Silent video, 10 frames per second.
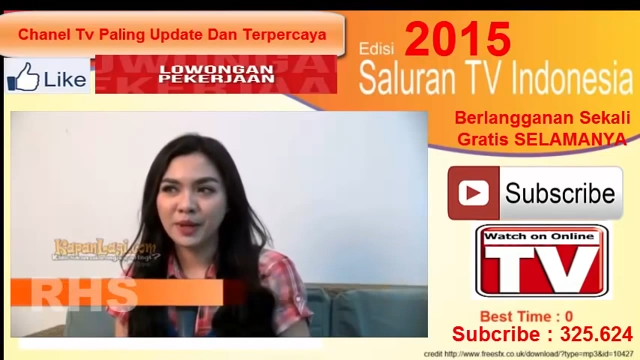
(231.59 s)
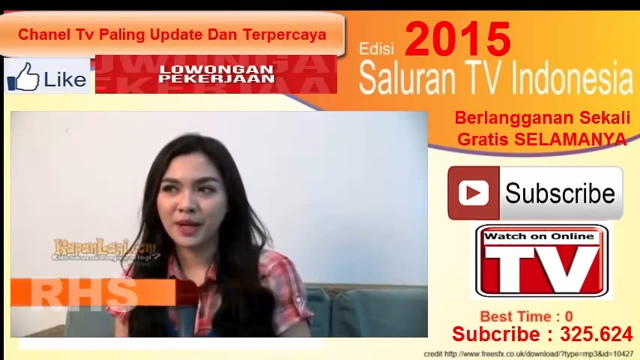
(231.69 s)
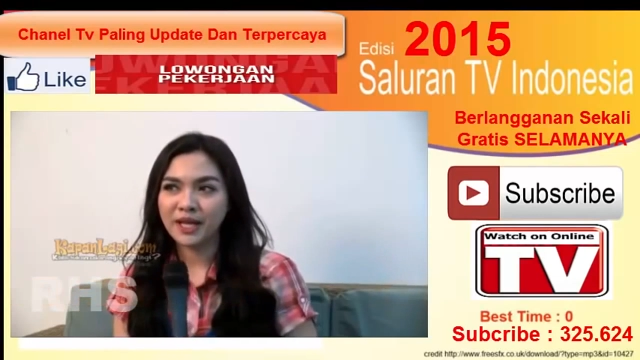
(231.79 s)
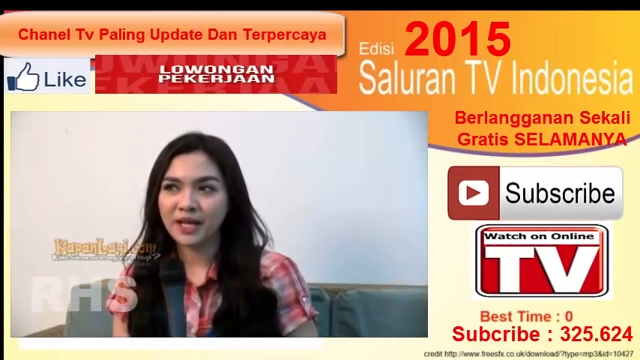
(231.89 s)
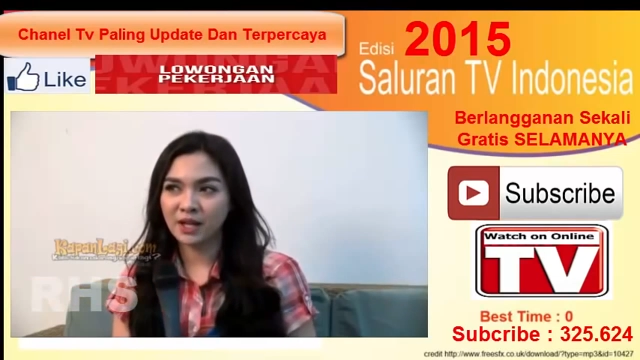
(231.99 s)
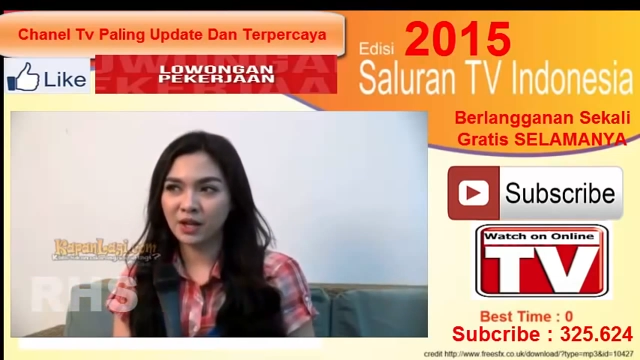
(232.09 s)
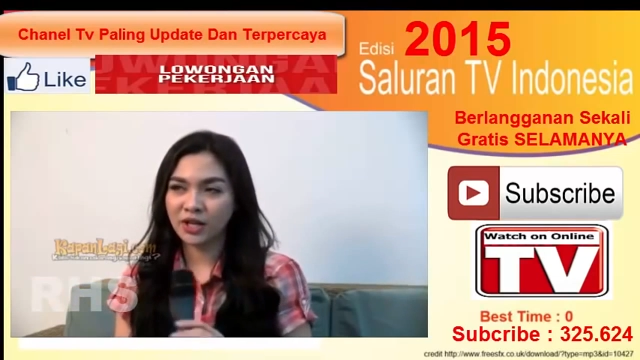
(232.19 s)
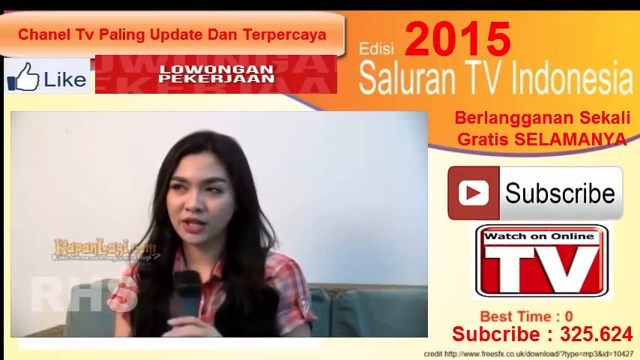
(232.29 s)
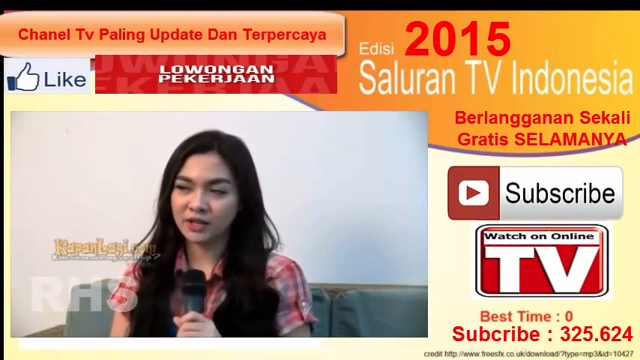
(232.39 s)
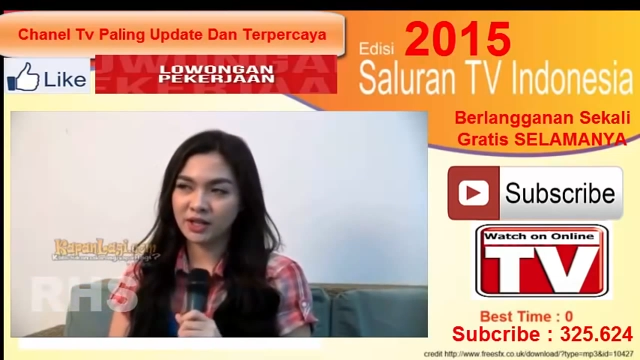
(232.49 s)
makanya kalau
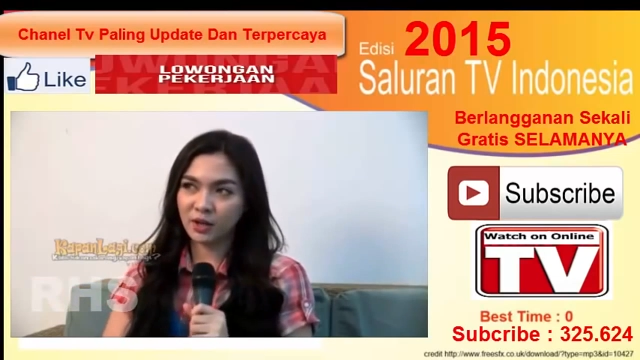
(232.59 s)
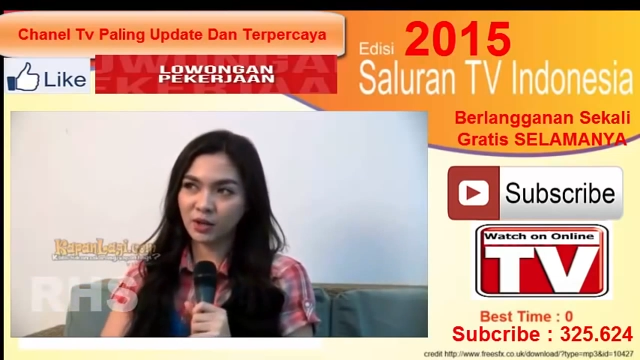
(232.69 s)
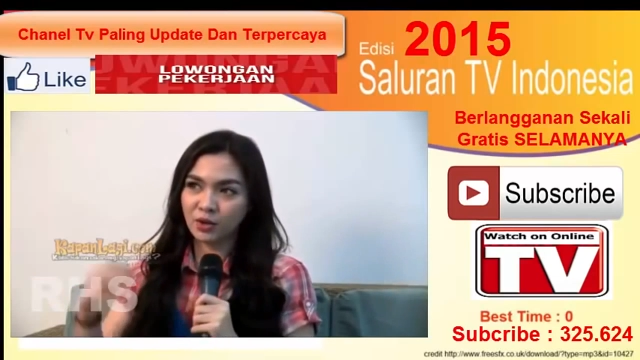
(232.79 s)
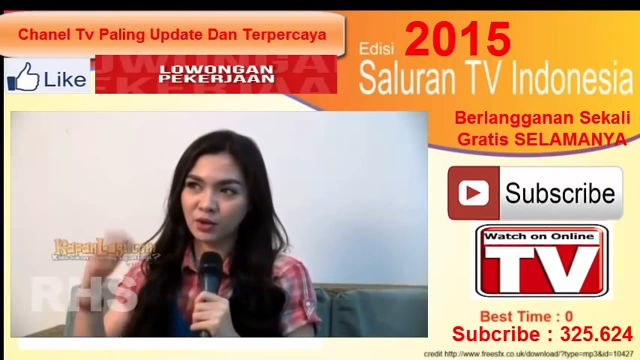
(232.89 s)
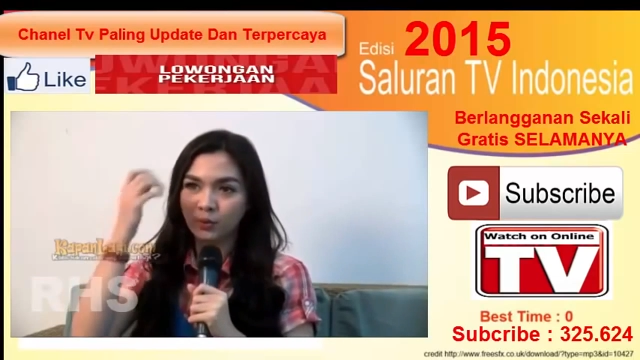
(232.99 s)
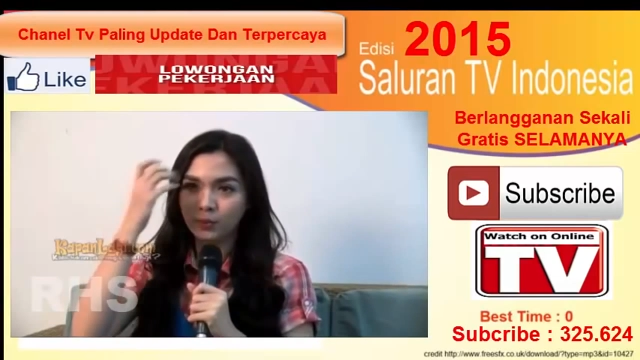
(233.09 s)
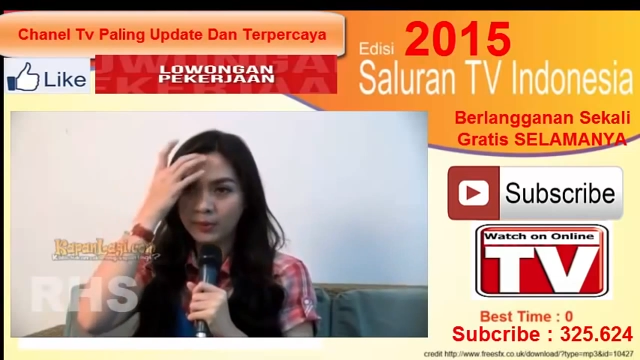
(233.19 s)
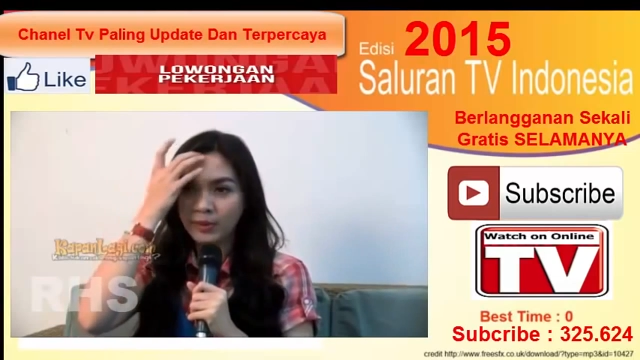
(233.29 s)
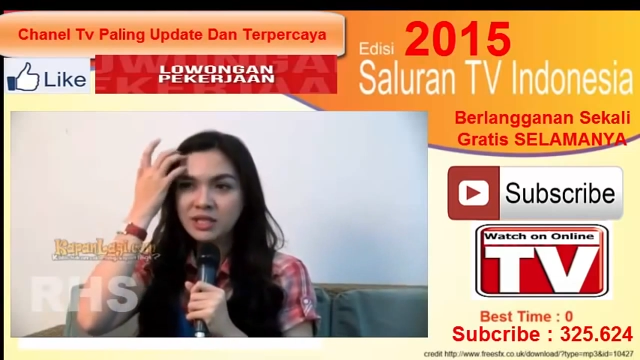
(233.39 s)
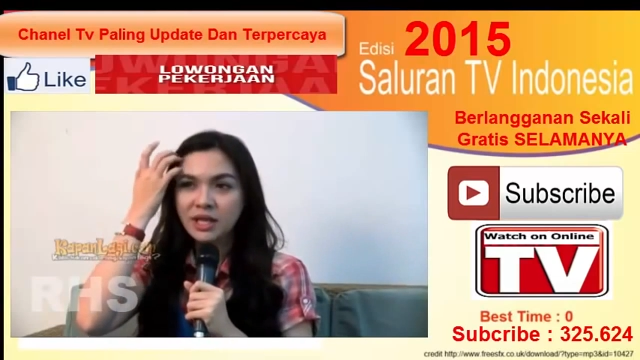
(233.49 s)
adik kalau
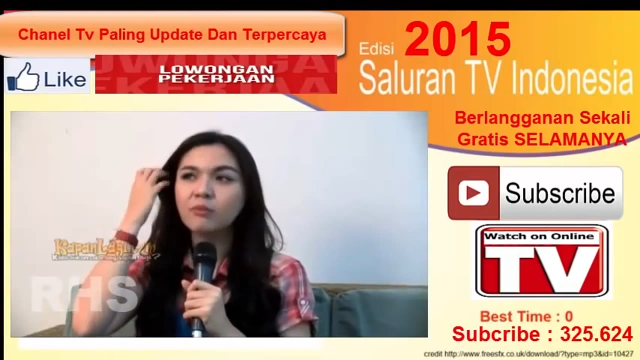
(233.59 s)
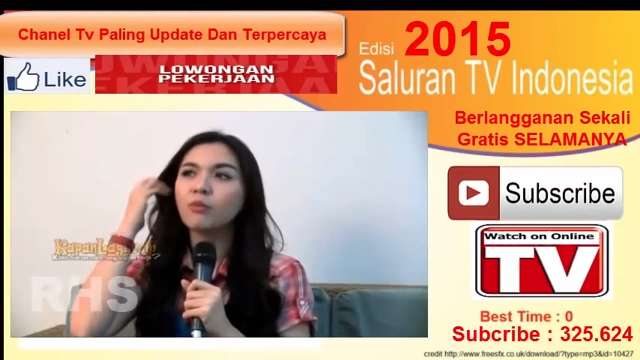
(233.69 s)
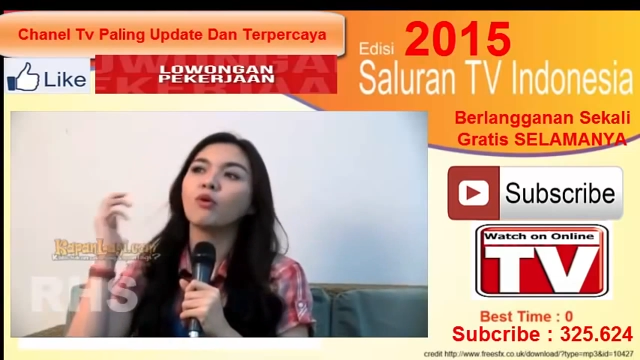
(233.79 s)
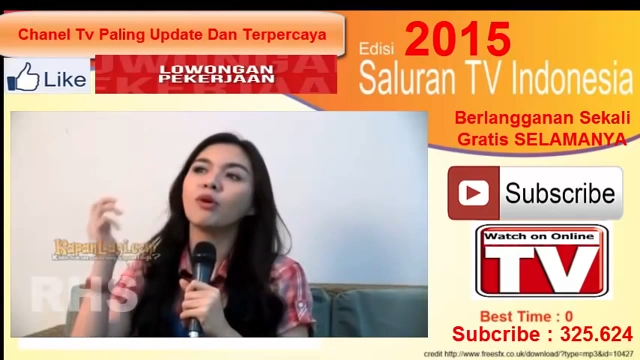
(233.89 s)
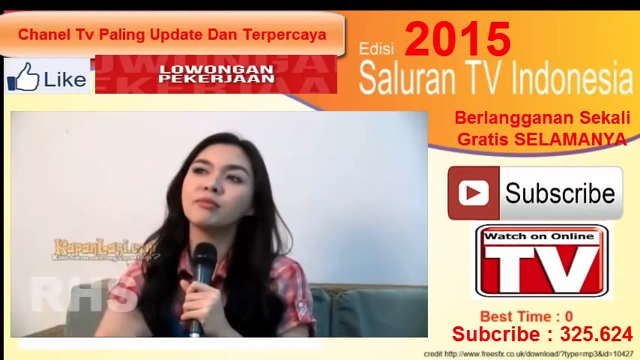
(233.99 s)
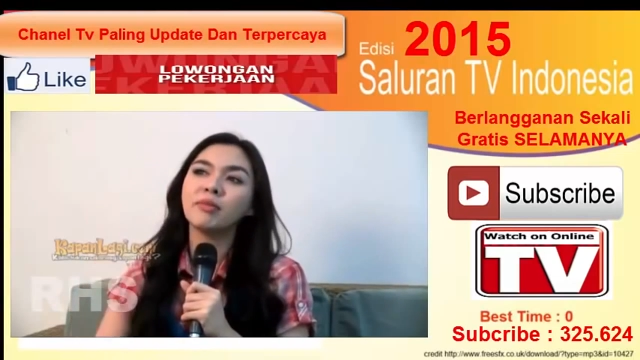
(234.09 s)
memang sekarang polwan